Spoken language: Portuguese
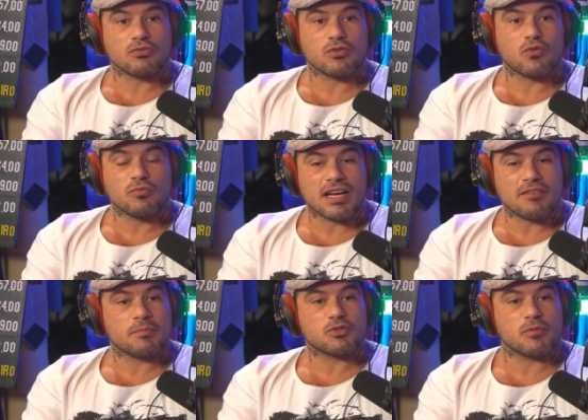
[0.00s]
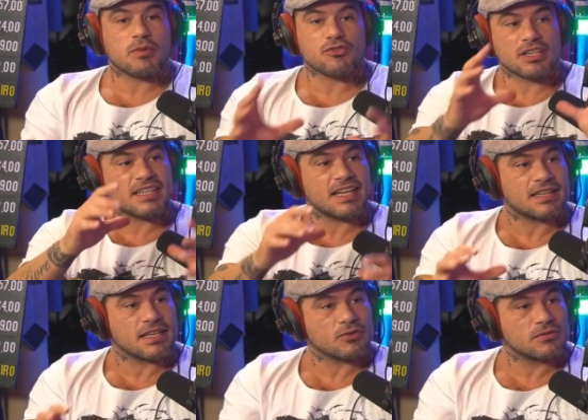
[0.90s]
eu tô com muita raiva em pessoa, eu imagino ela
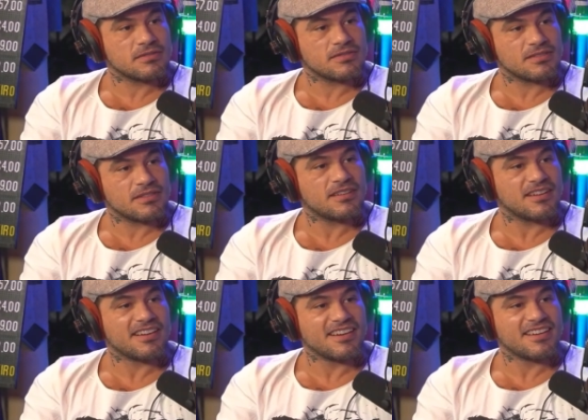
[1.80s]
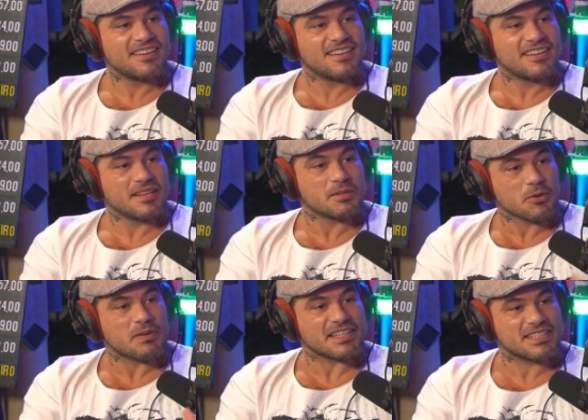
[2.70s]
derretendo. Ah, é? Aham. Uhum. E me dá
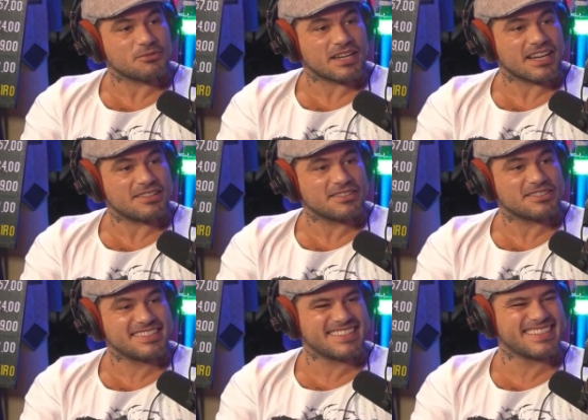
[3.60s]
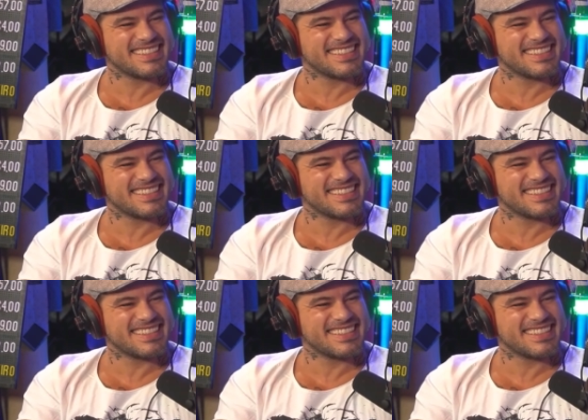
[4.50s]
um prazer do caralho isso. Sério?